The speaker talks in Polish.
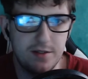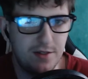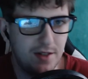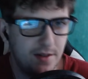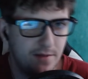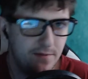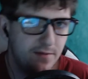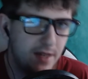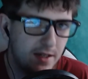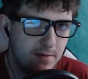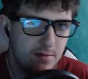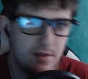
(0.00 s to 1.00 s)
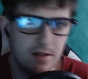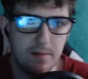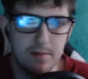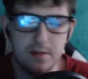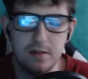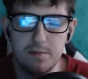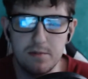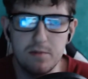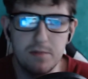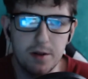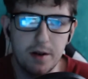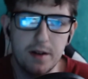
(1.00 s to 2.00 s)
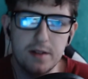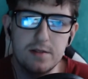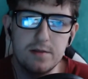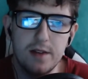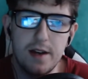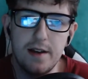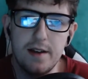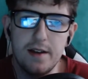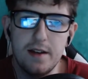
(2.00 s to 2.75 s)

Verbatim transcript: że w jakimś tam stopniu progresuje,